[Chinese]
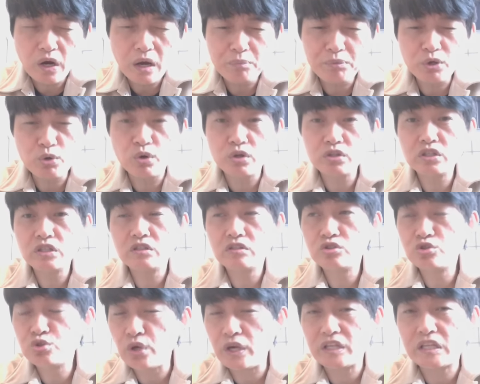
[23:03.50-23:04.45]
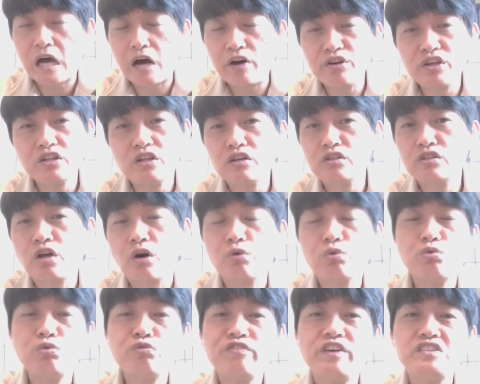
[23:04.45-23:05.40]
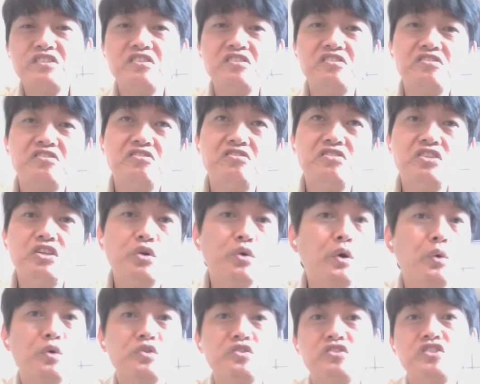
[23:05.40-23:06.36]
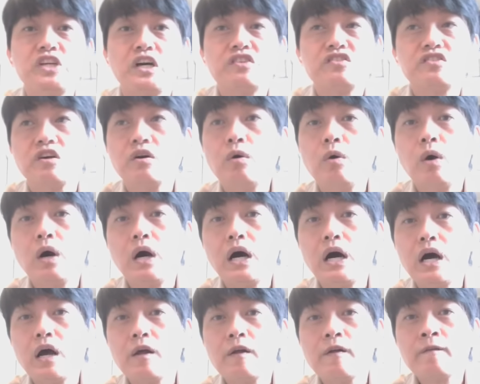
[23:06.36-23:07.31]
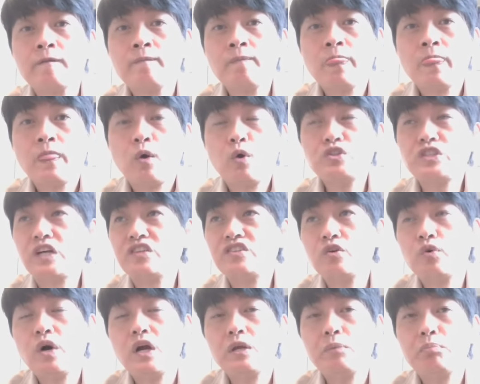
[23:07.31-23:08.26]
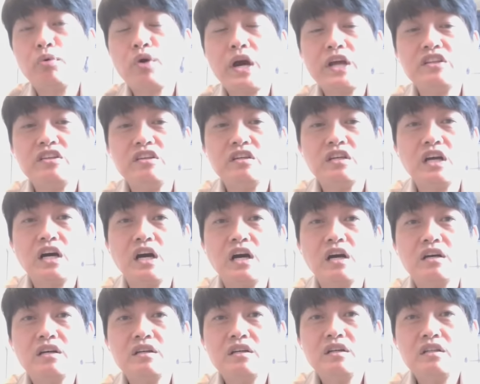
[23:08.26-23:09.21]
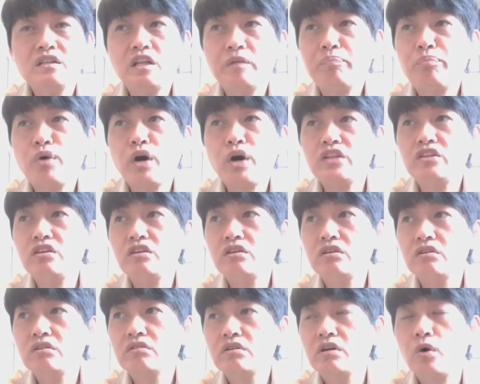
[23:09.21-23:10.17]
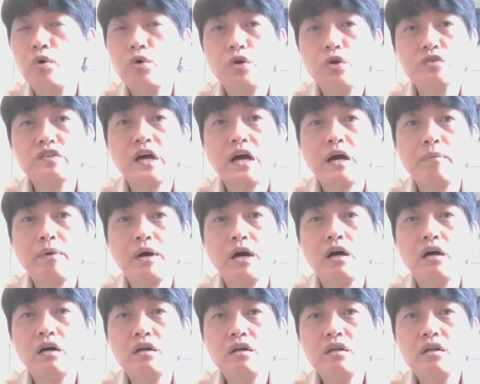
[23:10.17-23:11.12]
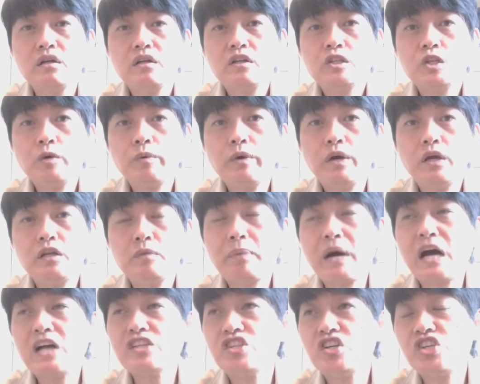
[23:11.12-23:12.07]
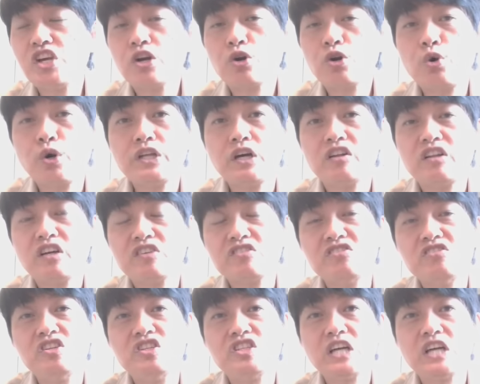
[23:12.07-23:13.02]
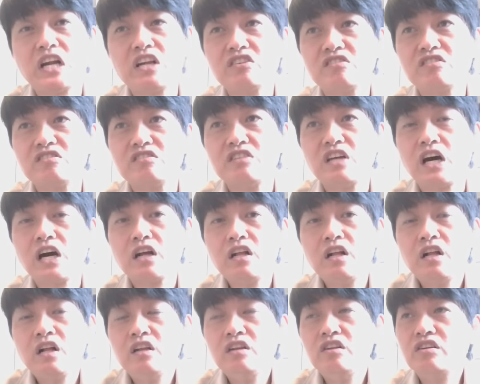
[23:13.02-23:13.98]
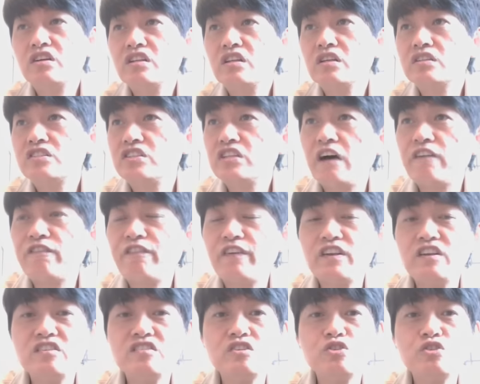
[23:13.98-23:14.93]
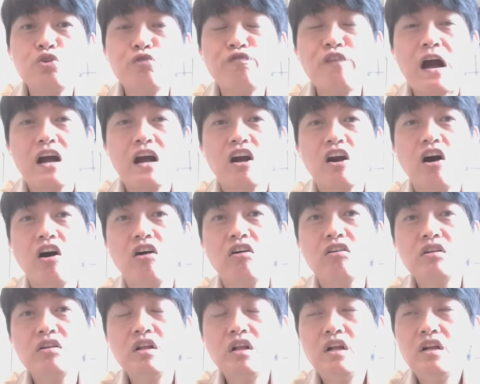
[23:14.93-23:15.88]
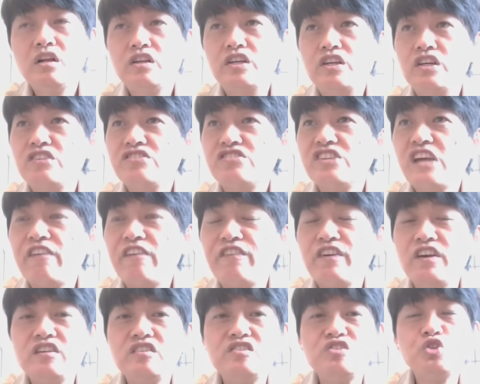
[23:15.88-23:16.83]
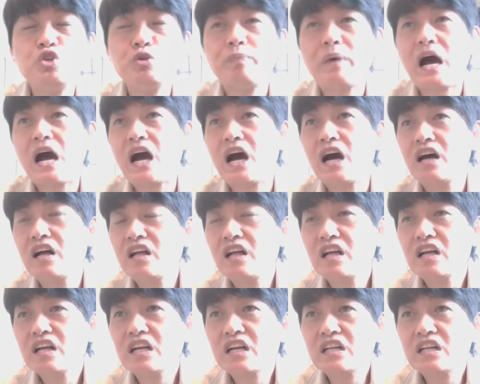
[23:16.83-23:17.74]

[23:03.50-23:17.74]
中华民国最讨厌的投顾分析师，因为我只讲真话啊，我讲真话你不爱听啊，那不爱听跟我有差吗？对不对？你把你的钱亏掉那是你家的事啊，你跟着其他分析师去放空，你跟着其他分析师去把